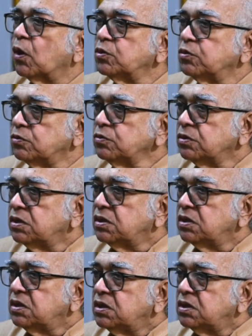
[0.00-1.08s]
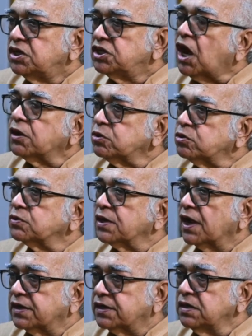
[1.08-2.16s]
উনি কখনো
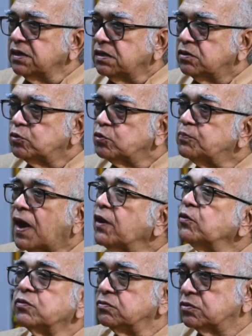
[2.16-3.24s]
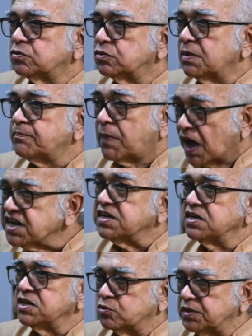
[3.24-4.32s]
সার্থক একটা রূপায়ণ করতে
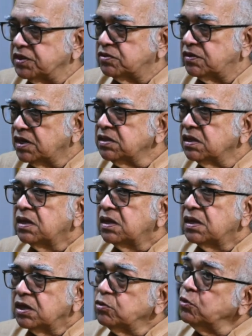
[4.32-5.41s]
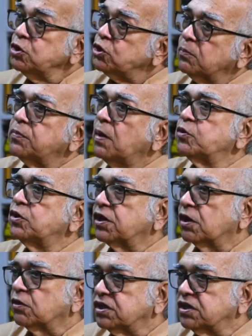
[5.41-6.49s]
পারেননি রবীন্দ্রনাথ কিন্তু ওই
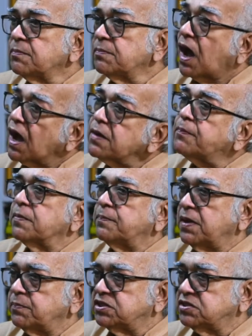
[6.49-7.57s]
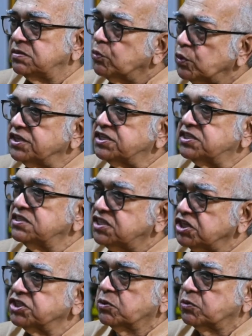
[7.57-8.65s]
সম্ভাবনাটা কথাটা বারবার ভেবেছেন বলেছেন
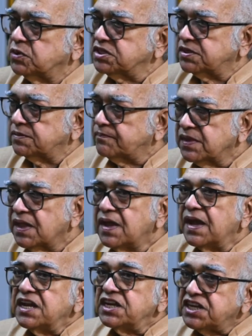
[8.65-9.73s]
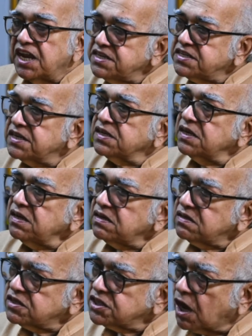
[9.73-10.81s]
চেষ্টা করেছেন সেইটিকে
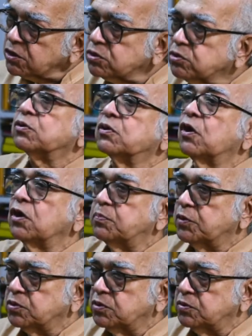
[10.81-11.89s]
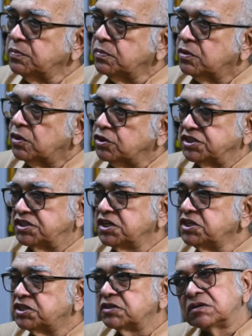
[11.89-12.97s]
সার্থক করে প্রথম
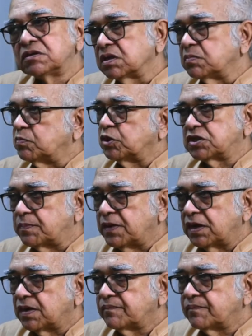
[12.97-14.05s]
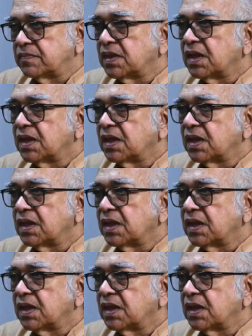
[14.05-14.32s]
অজিতেশ তিব্বসের পালা